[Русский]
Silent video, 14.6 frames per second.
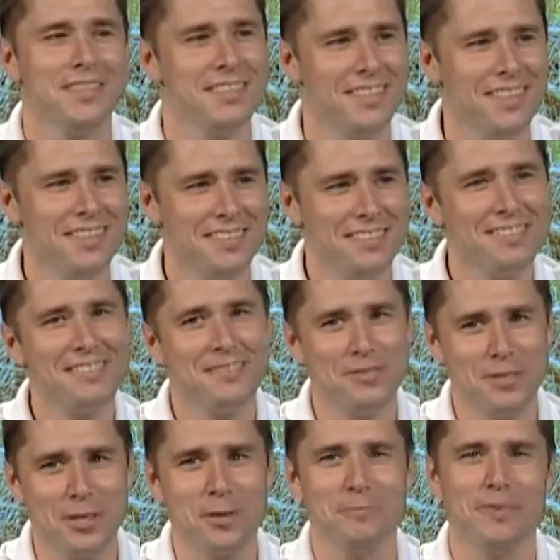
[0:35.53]
Доброе
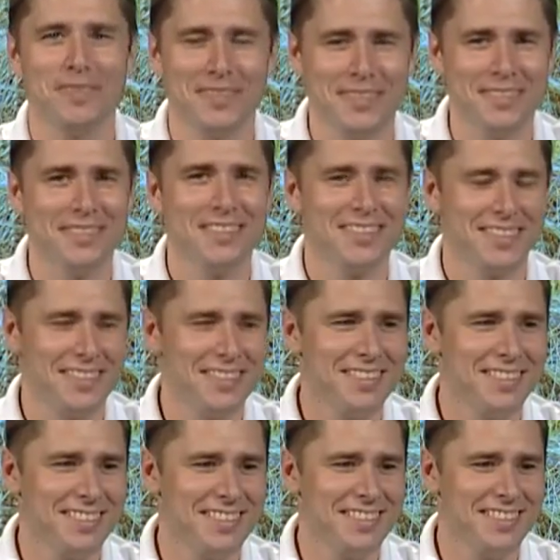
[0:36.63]
утро, Всем. добрый вечер.
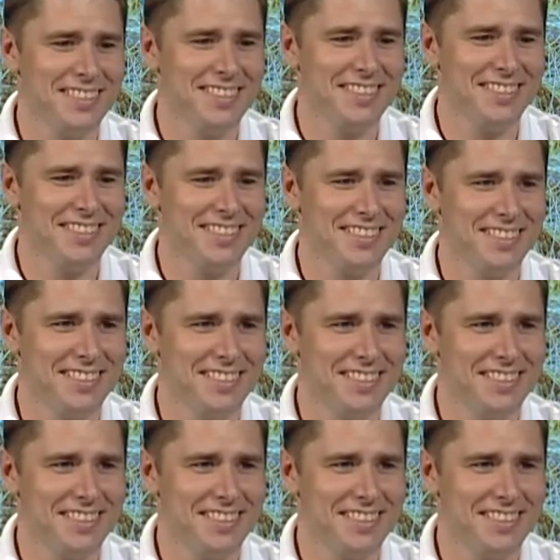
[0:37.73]
«Буду